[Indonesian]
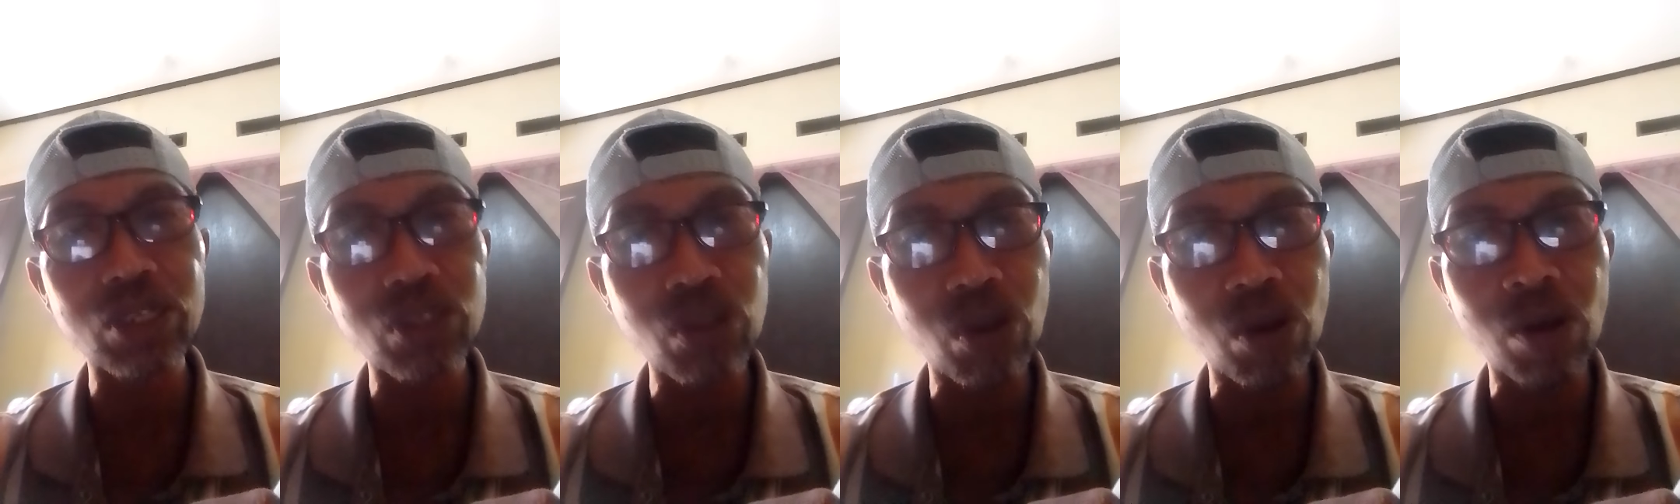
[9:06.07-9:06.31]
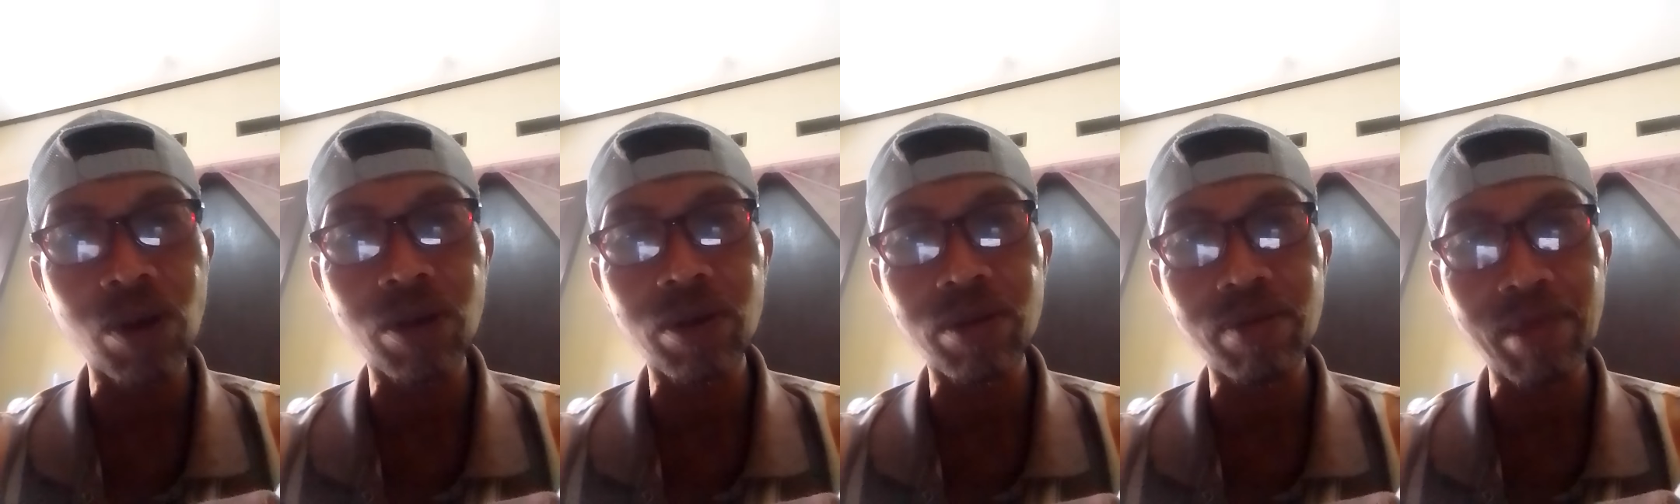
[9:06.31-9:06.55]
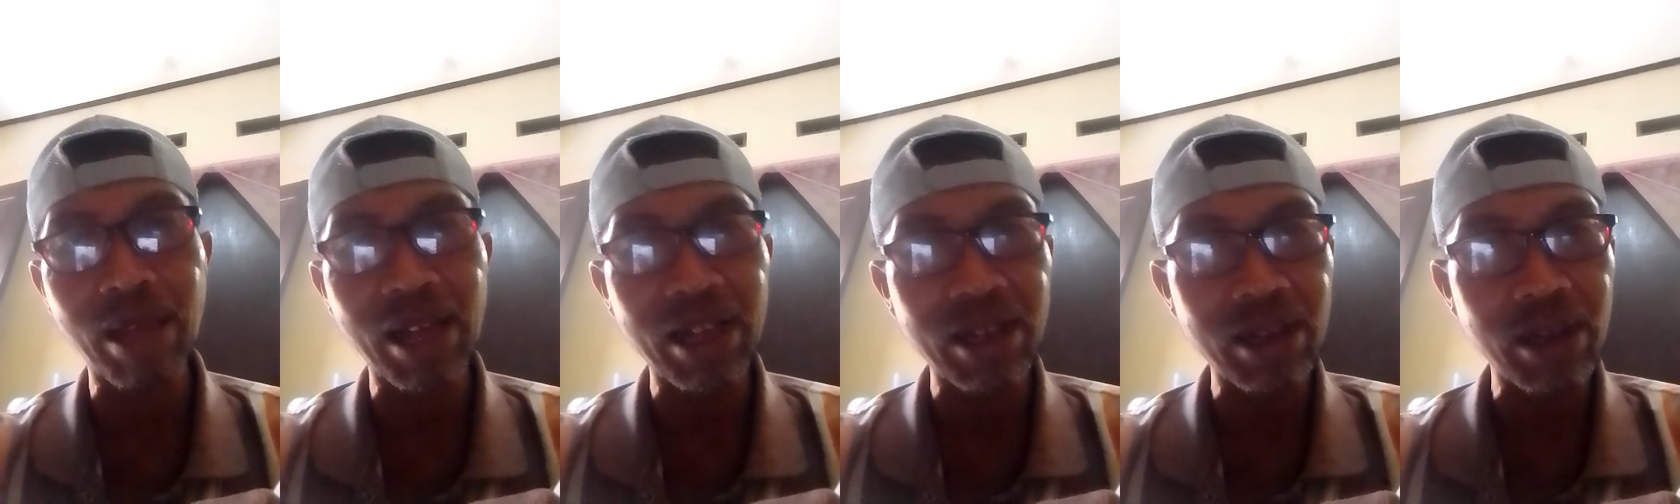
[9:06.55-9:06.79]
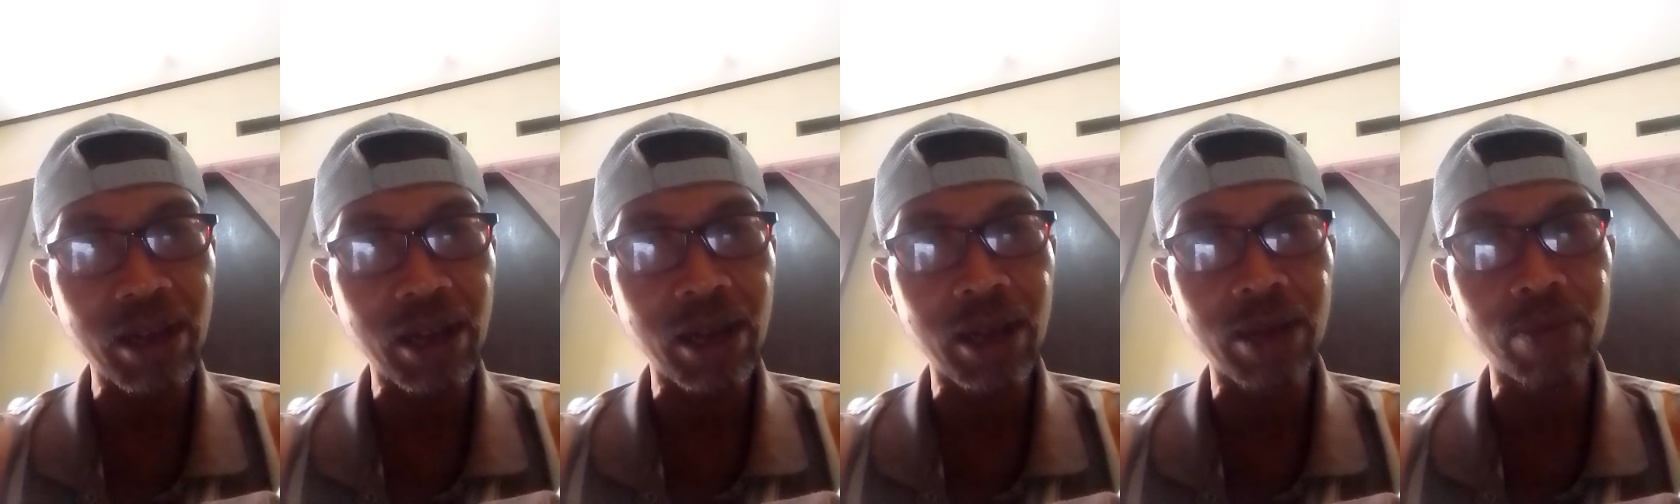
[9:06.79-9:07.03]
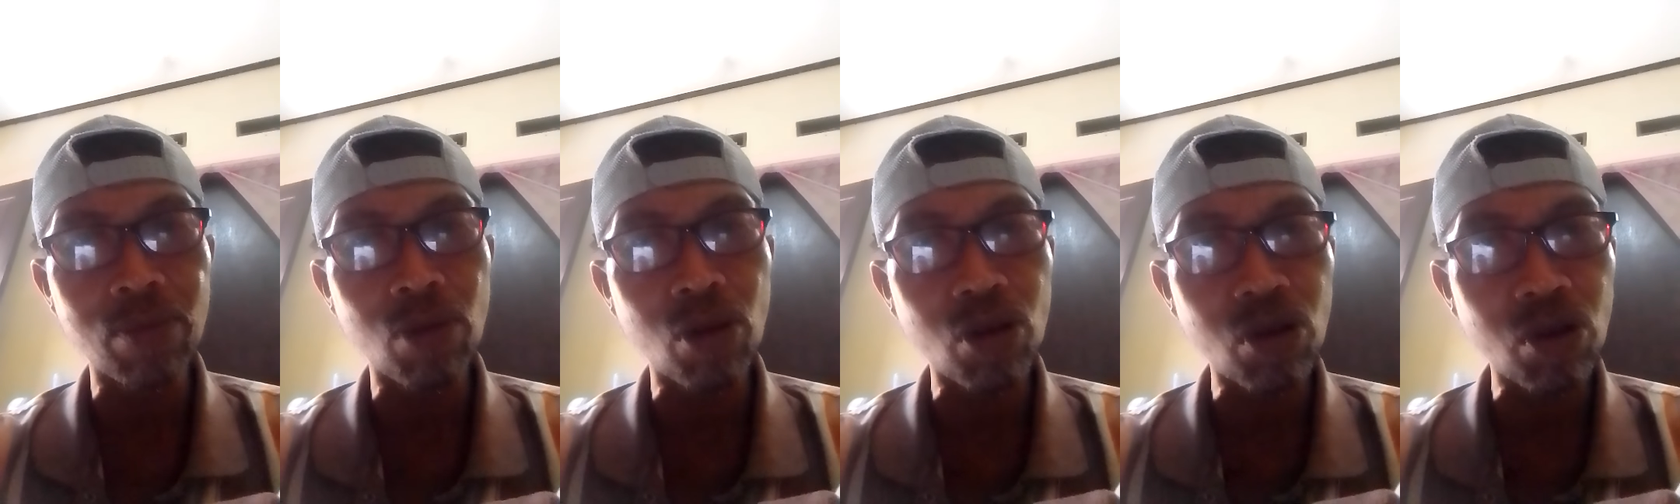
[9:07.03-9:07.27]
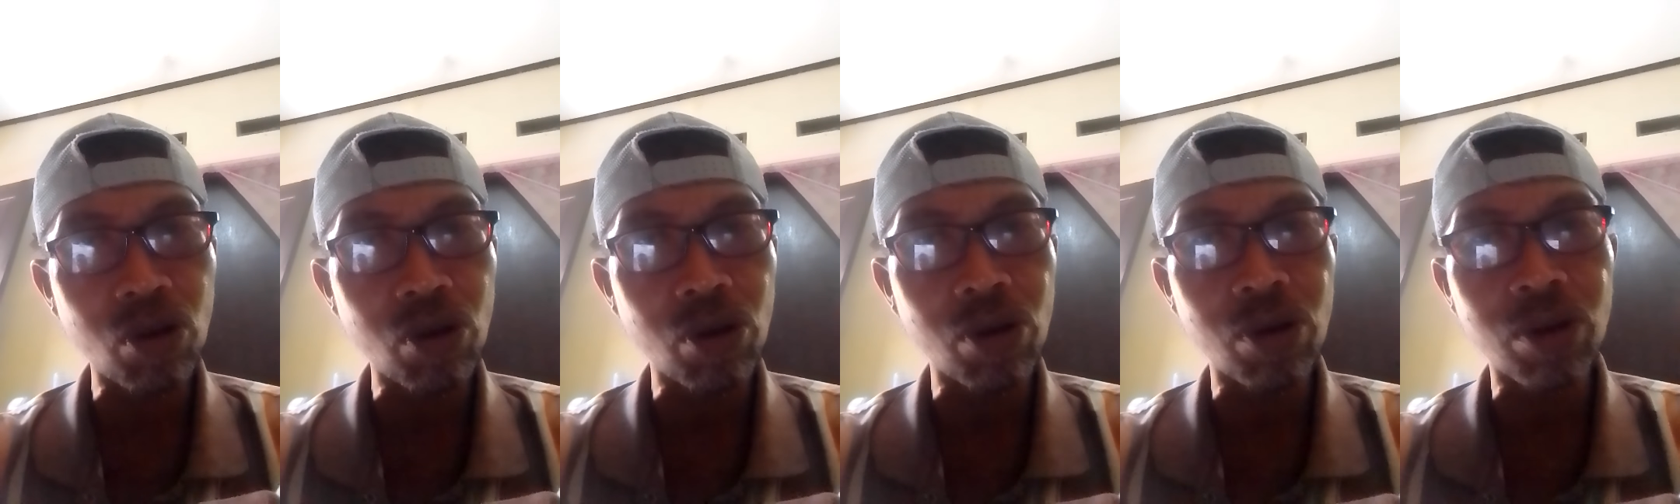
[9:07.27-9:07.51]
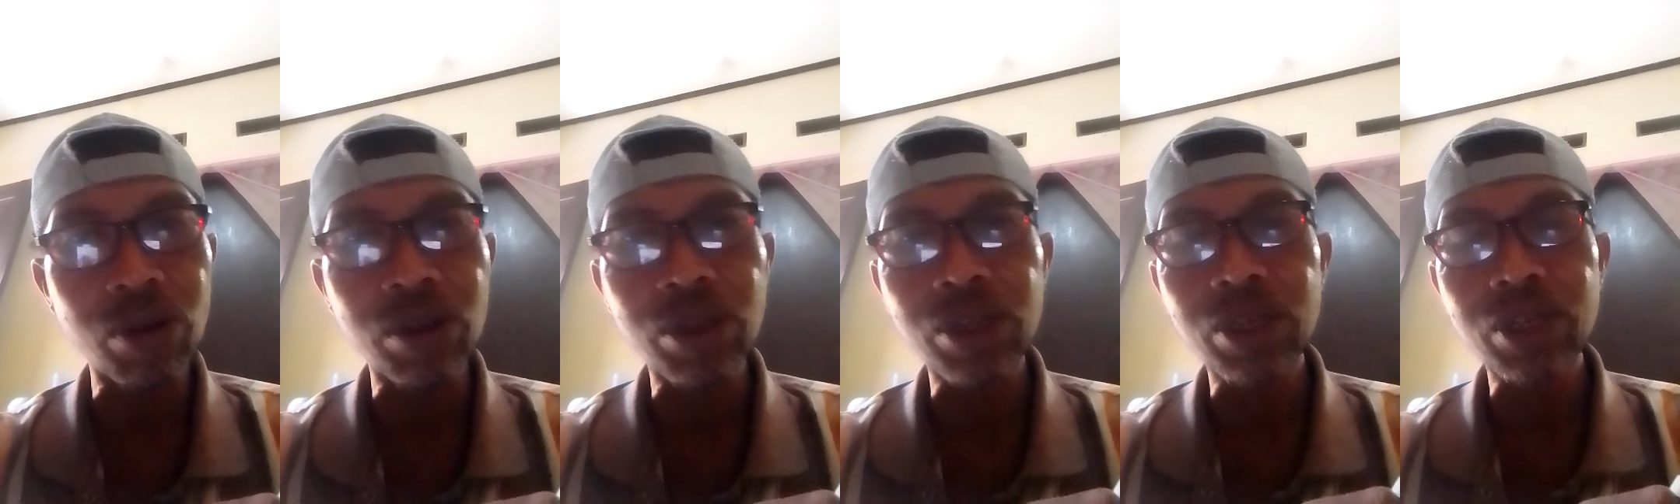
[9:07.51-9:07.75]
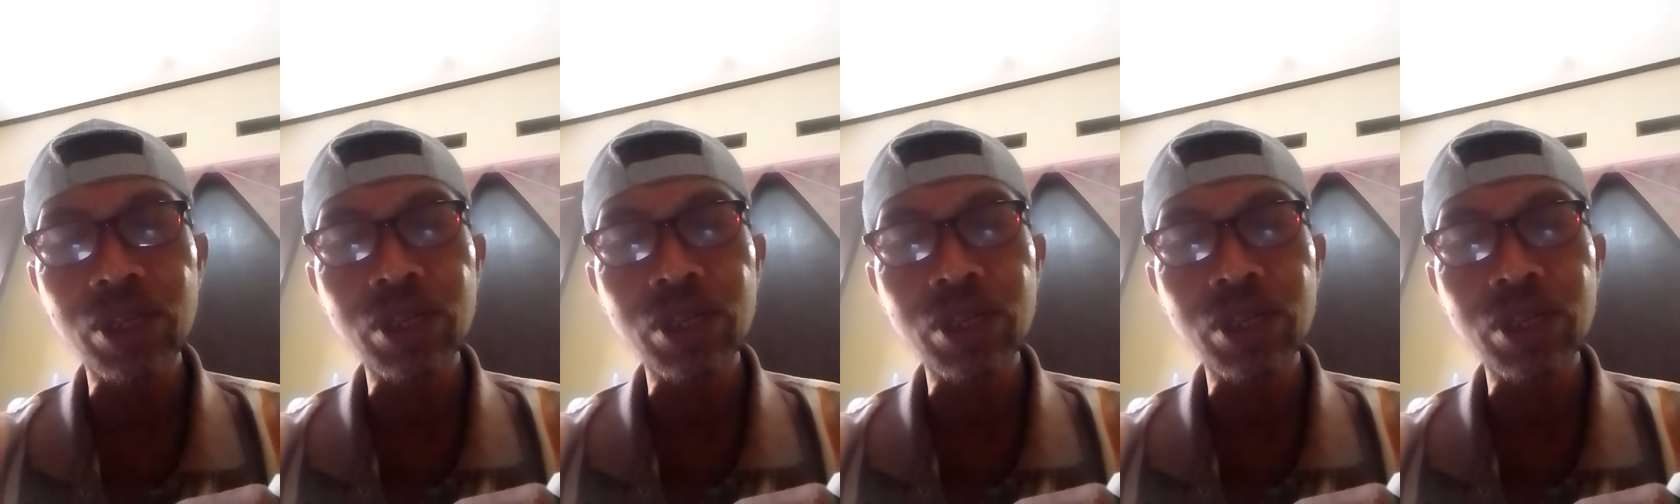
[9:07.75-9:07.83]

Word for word: sok mangga monggo